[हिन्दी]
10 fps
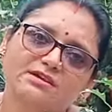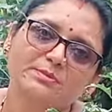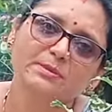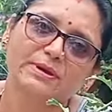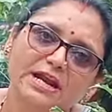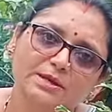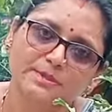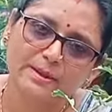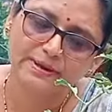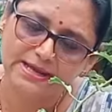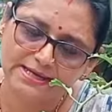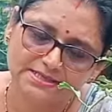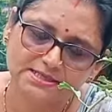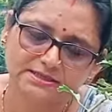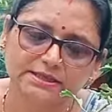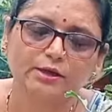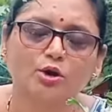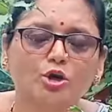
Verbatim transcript: से हम अपने प्लांट में अप्लाई कर सकते हैं